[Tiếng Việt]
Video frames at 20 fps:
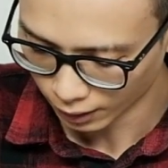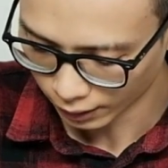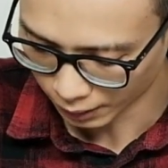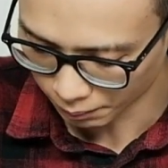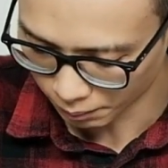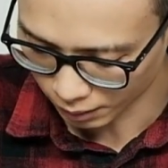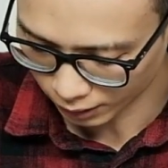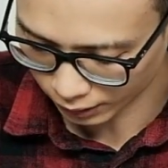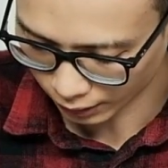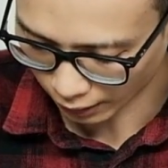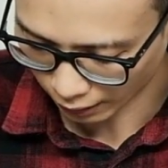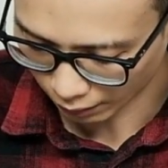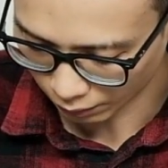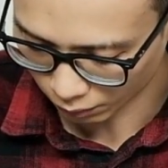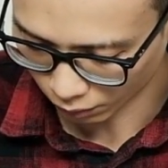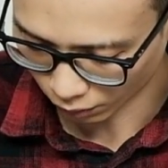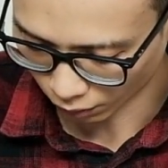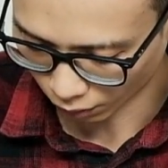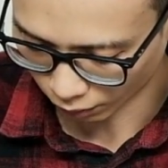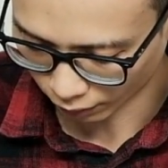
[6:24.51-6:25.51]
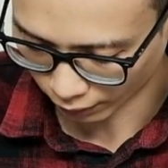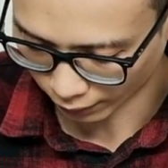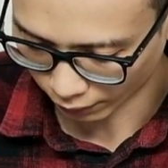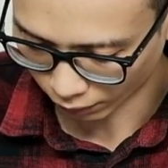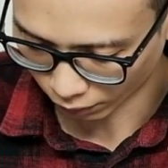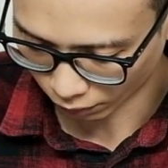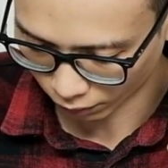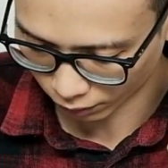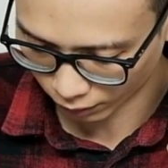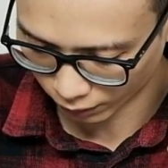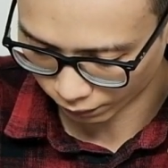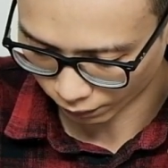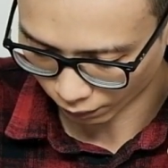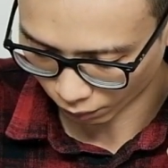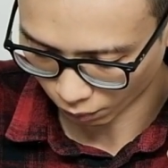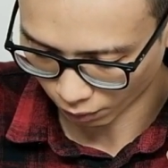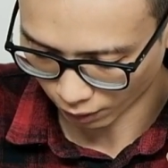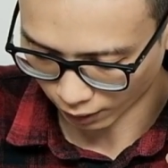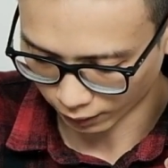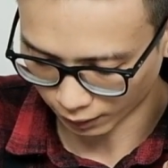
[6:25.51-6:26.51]
thì mức giá của lọ này nó rơi vào
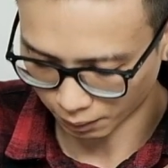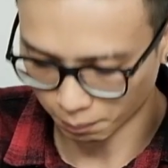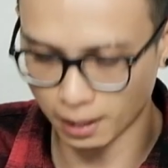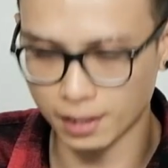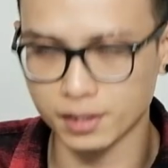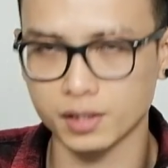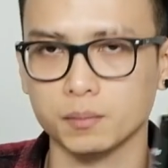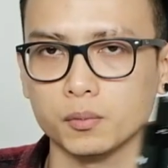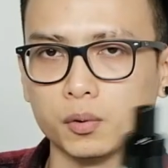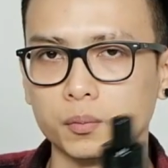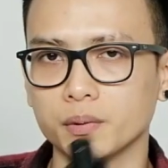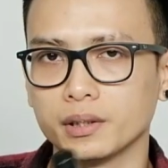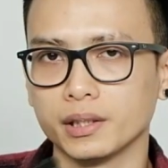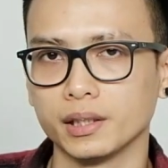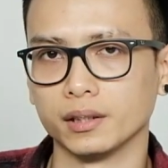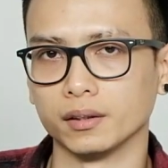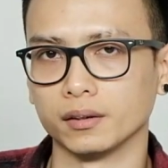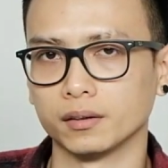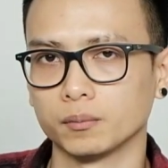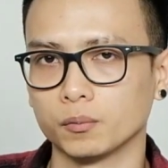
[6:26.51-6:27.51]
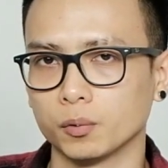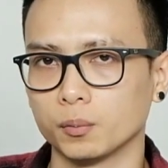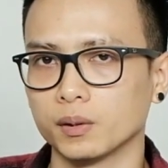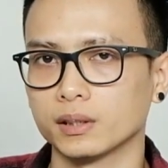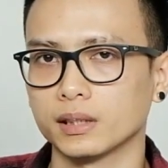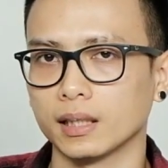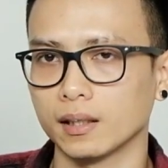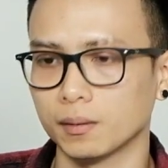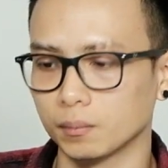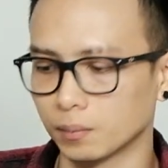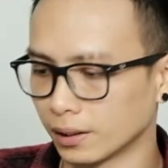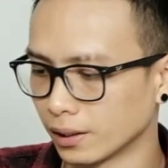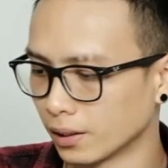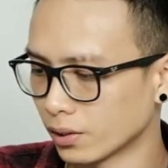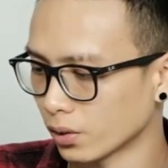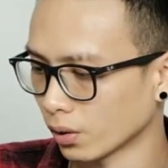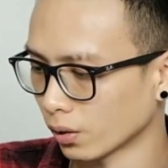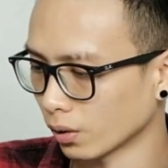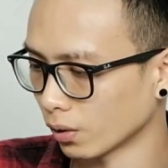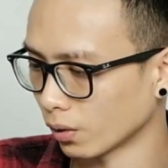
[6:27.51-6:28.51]
khoảng là 340.000 một mức giá hợp lý
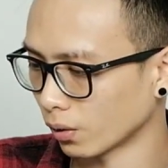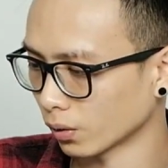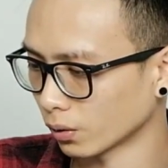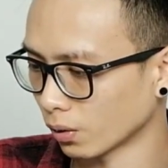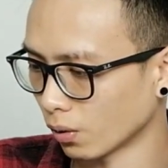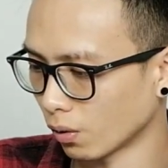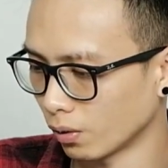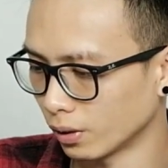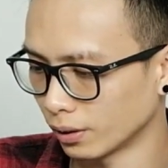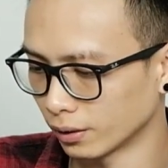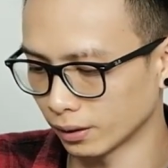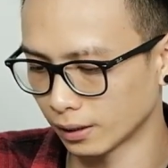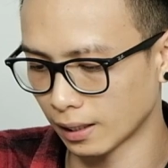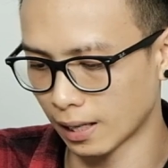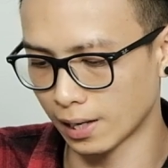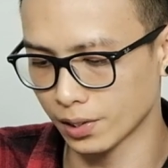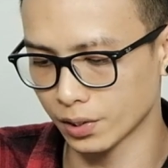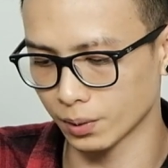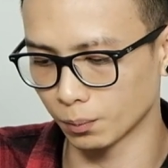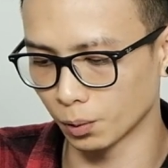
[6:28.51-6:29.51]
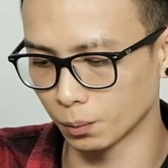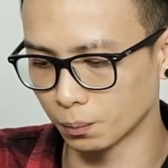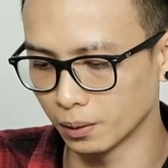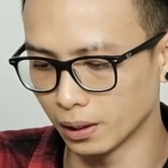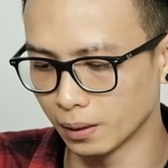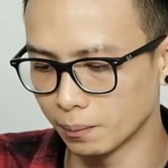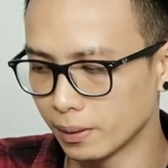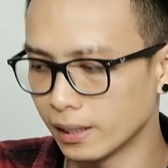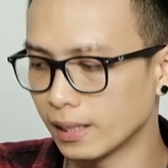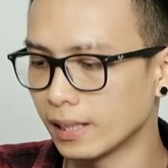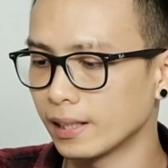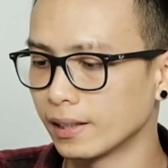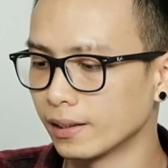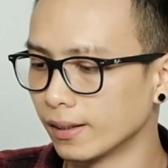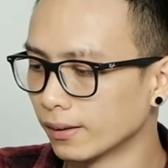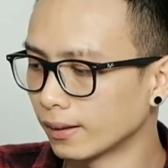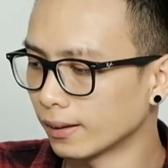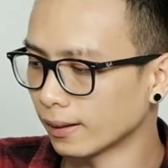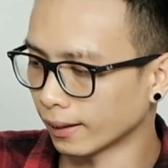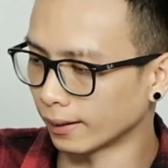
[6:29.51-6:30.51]
cho cái lọ to lên tới 240 ml
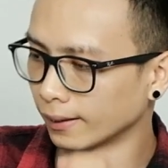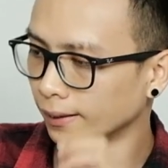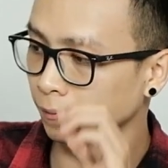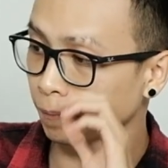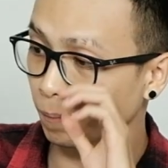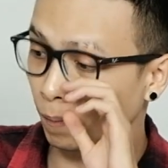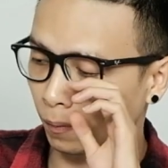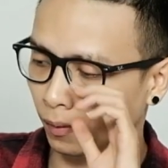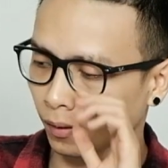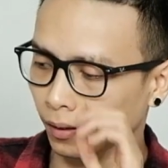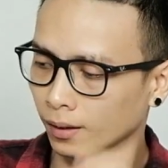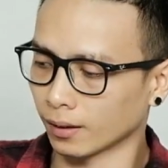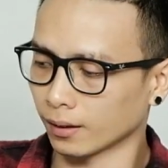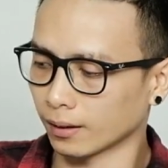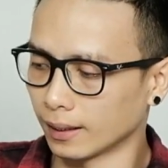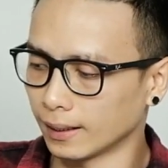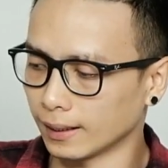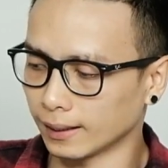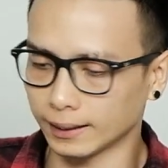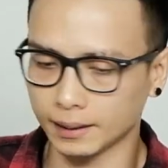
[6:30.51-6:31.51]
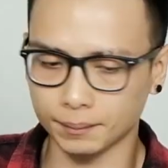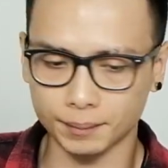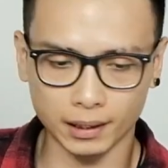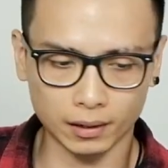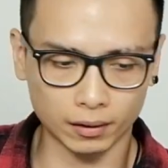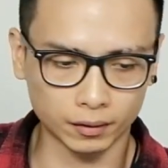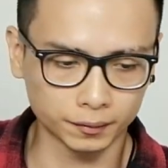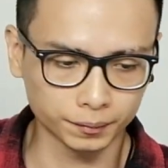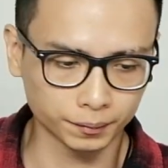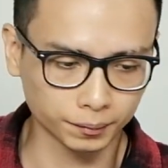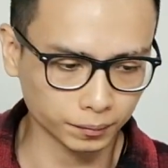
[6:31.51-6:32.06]
như thế này đấy là cái tiếp theo